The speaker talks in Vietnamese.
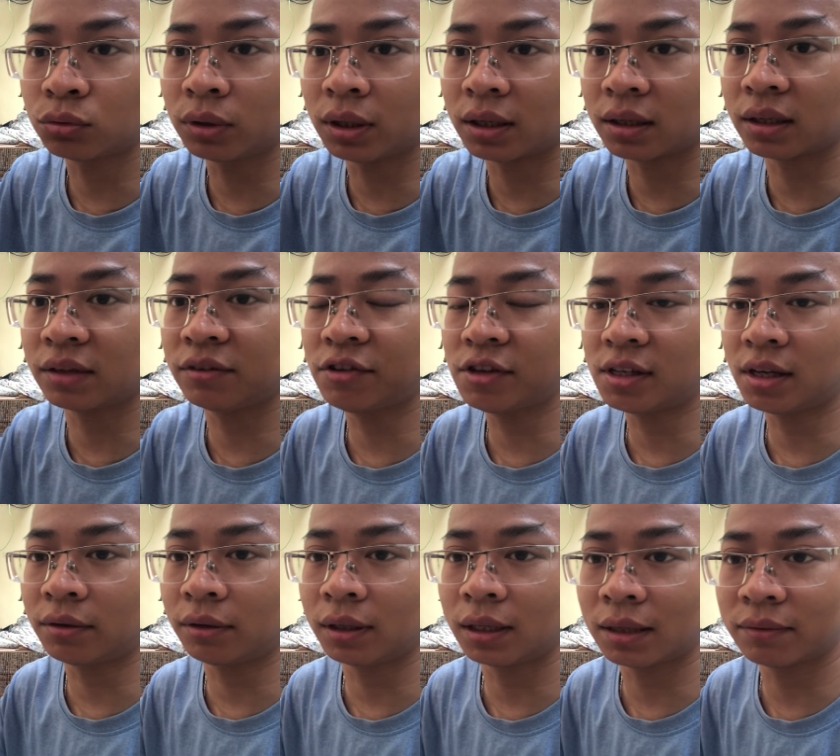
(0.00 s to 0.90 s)
chung là cái
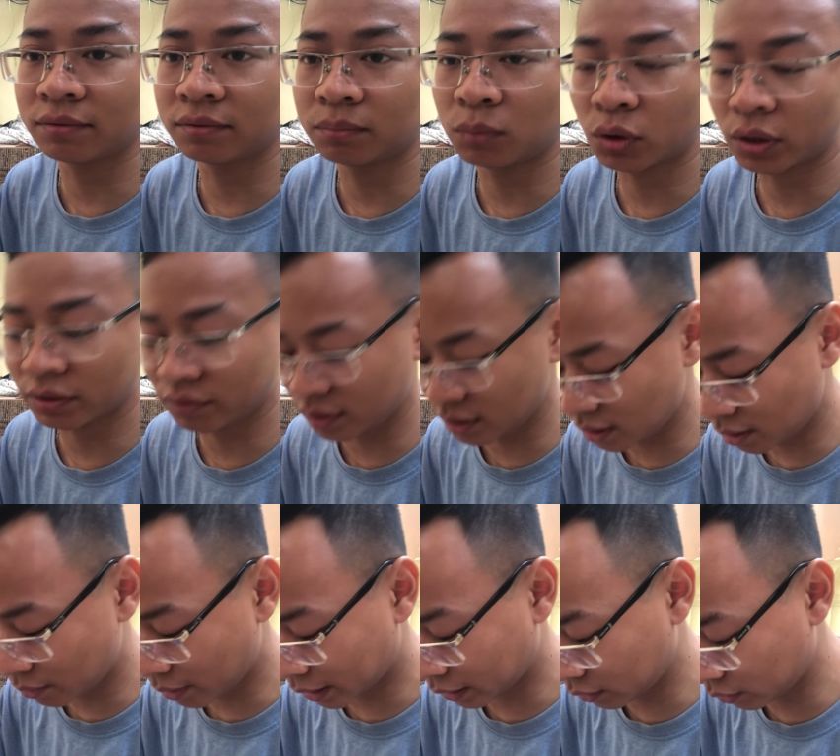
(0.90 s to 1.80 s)
video này là một cái
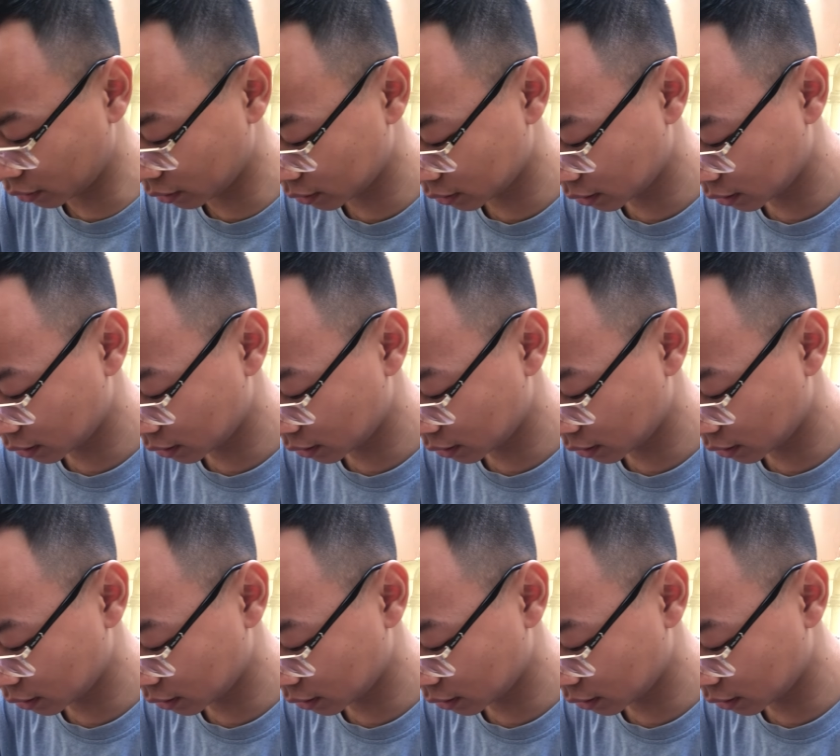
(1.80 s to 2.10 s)
video ngắn thôi,